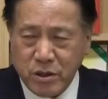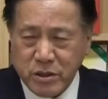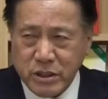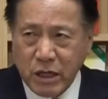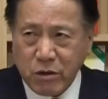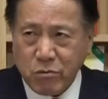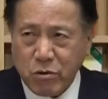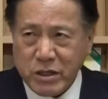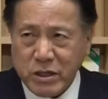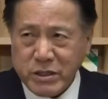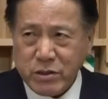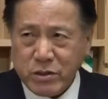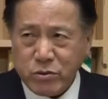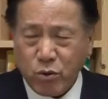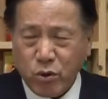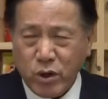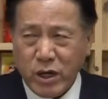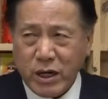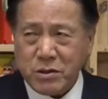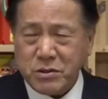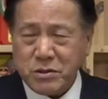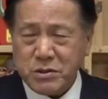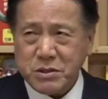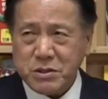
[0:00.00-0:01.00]

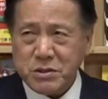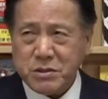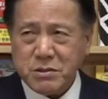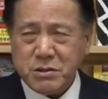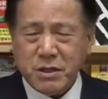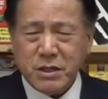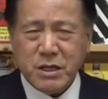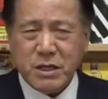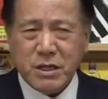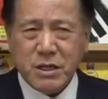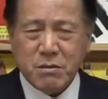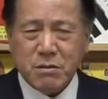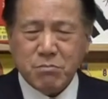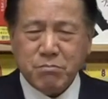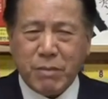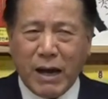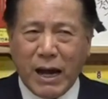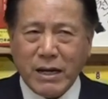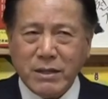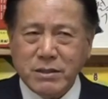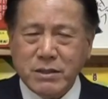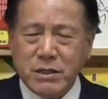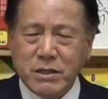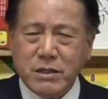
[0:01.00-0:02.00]
책화제도라는 것은
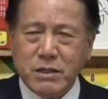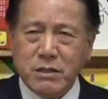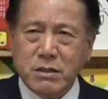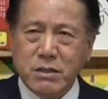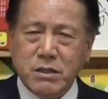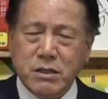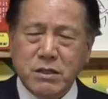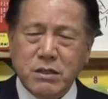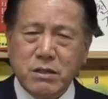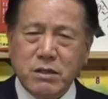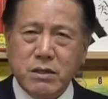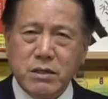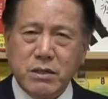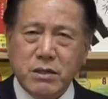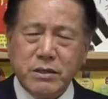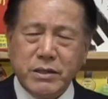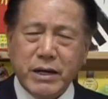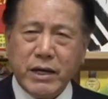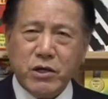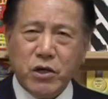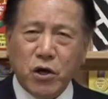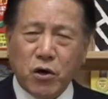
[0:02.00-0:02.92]
마을의